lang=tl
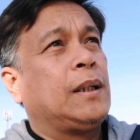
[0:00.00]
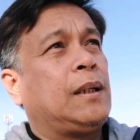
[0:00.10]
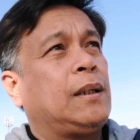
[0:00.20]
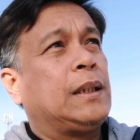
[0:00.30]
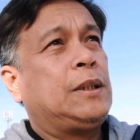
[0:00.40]

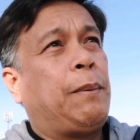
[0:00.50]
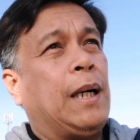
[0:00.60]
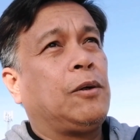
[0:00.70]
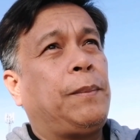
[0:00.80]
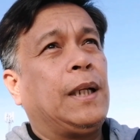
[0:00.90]
uh, kasi
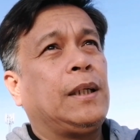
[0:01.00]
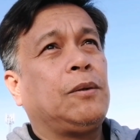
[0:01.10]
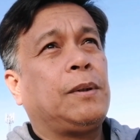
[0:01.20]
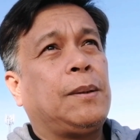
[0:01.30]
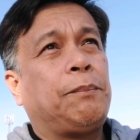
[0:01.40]
bago pa lang
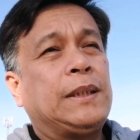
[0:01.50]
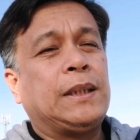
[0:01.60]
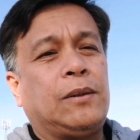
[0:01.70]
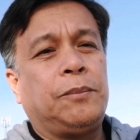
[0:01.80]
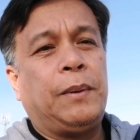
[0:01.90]
itong mga bus
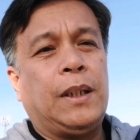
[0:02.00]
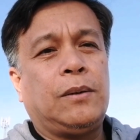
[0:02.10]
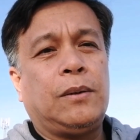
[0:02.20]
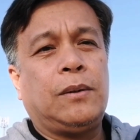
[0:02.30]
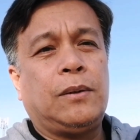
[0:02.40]
ano
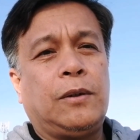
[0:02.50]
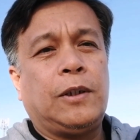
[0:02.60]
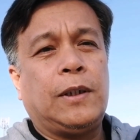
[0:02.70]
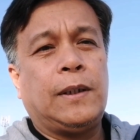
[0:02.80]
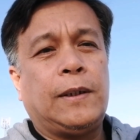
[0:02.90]
pero
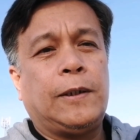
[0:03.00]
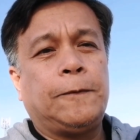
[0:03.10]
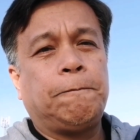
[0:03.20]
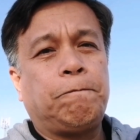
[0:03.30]
uh,